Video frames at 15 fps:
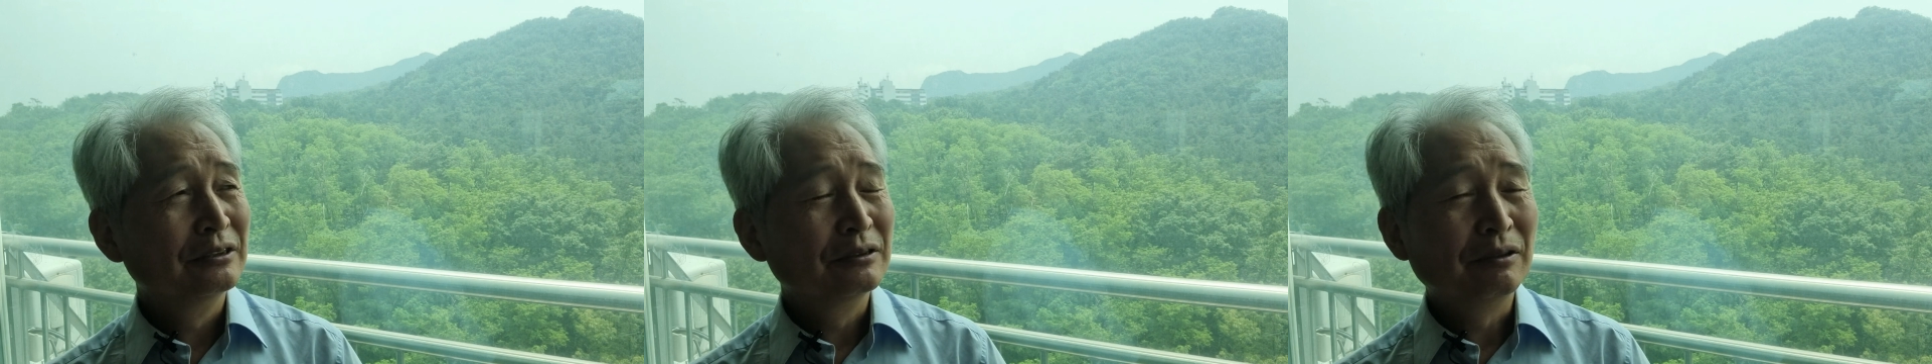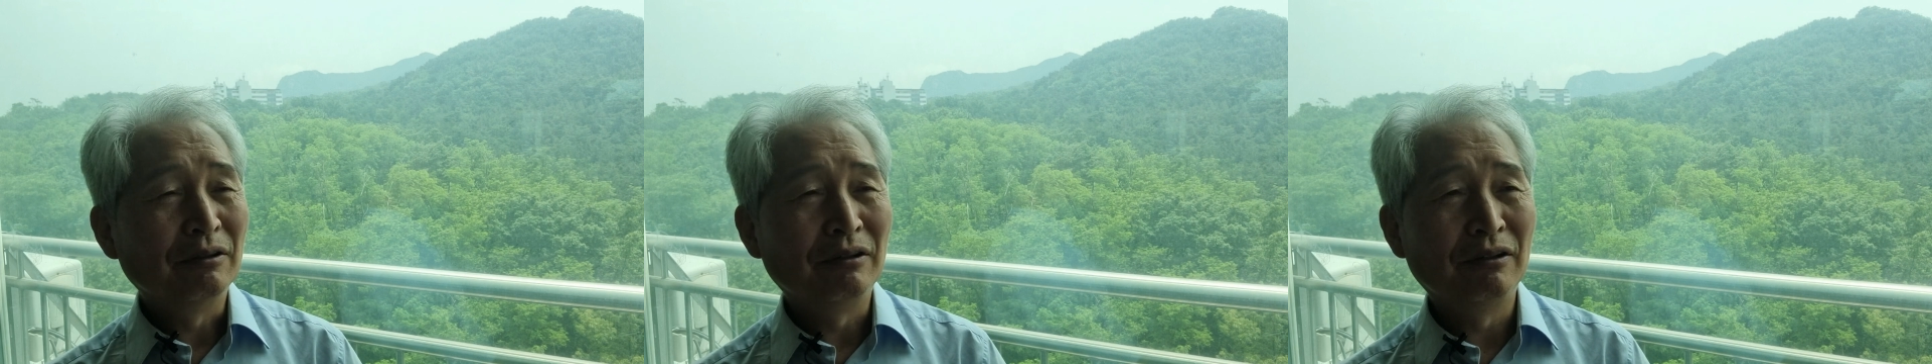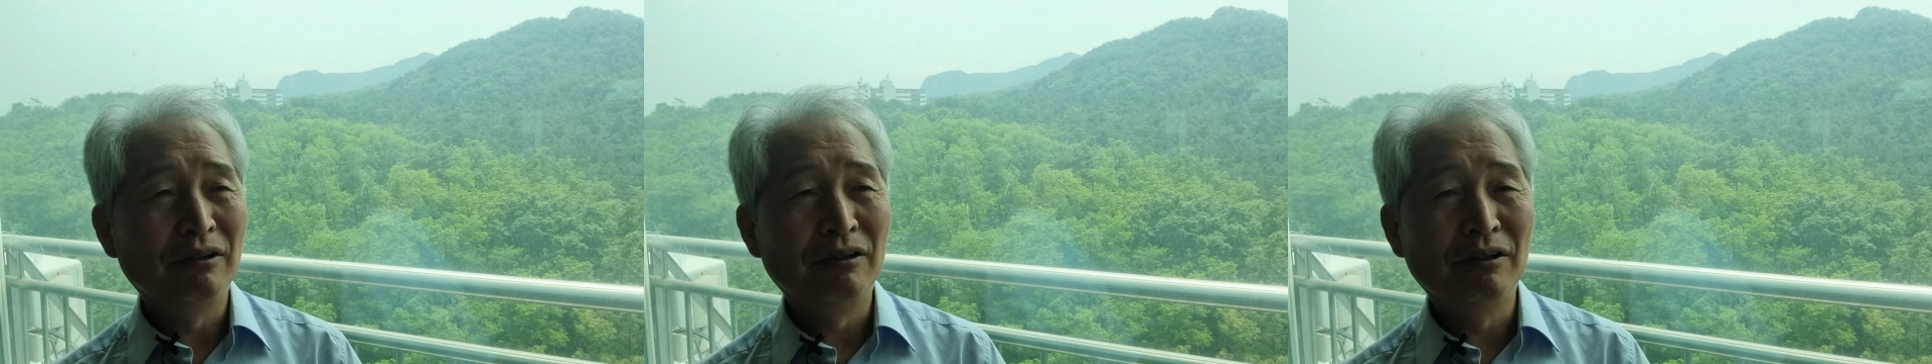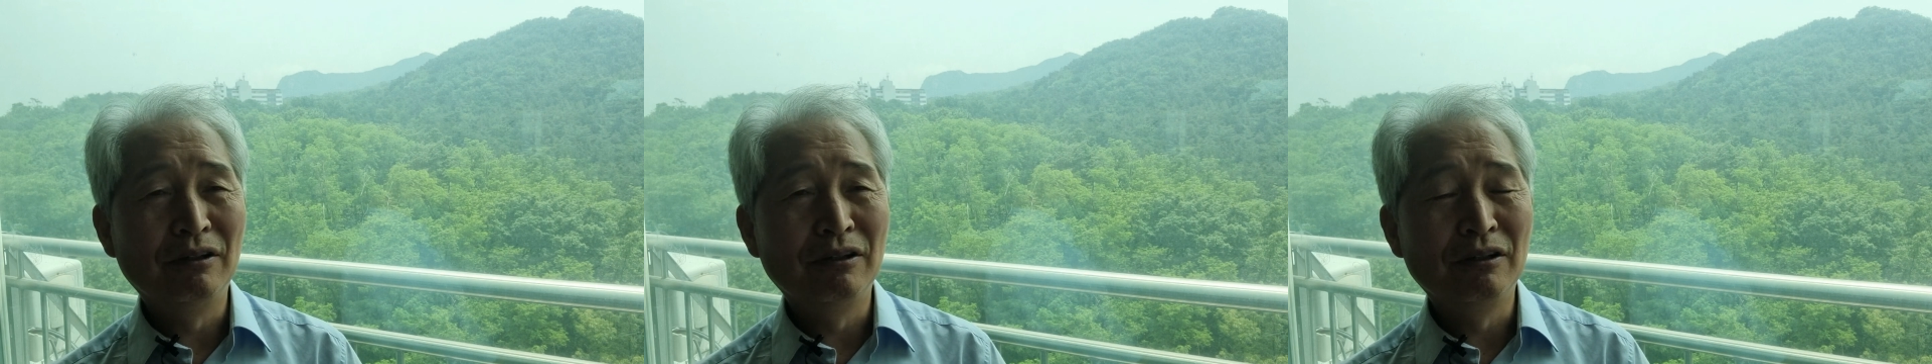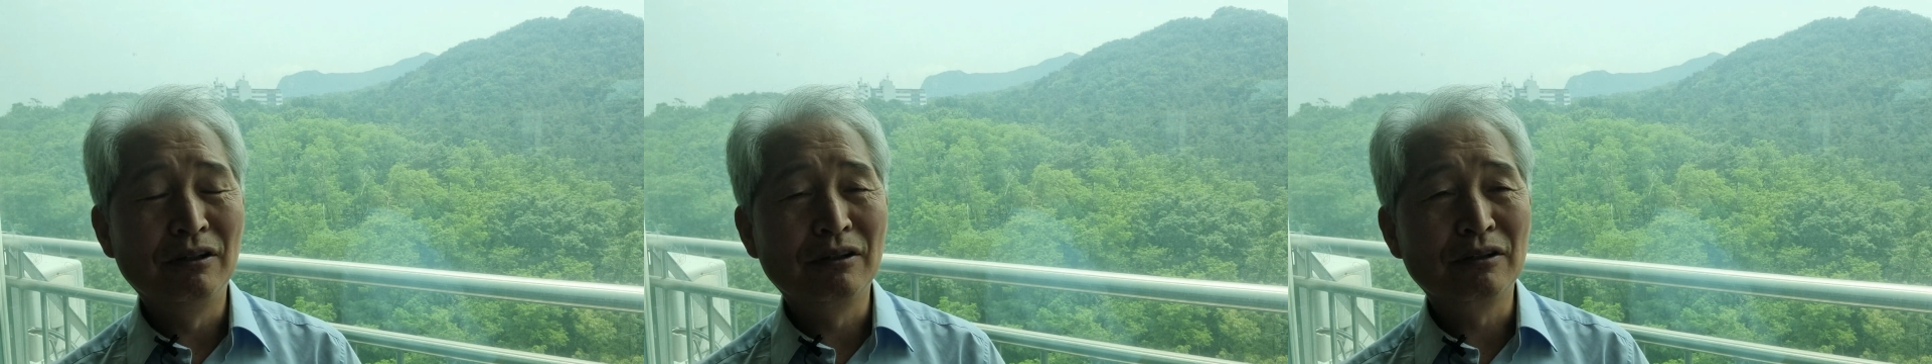
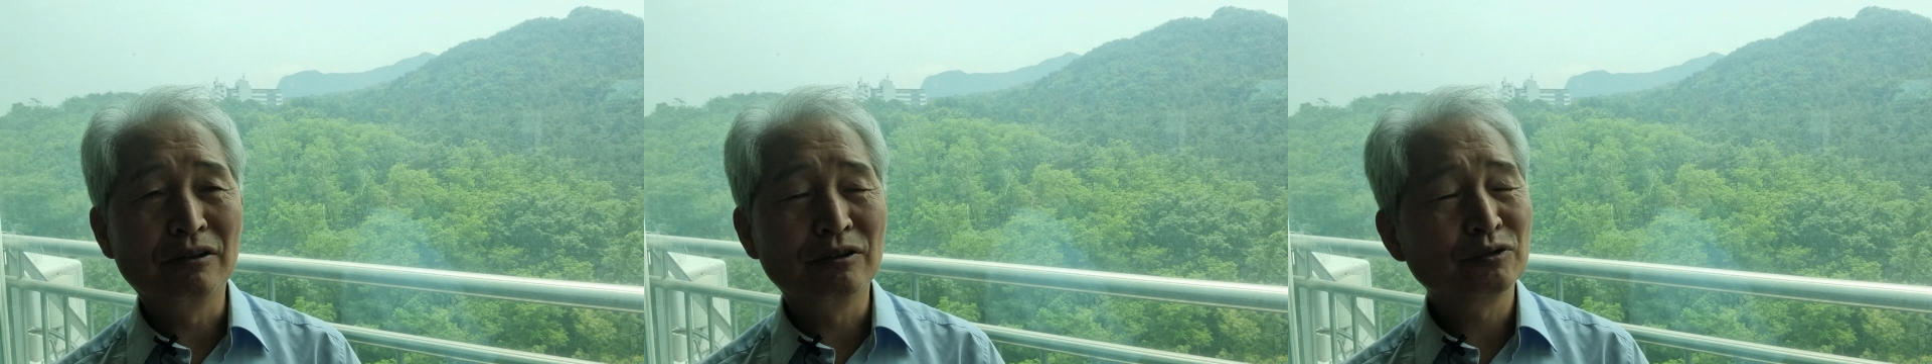어,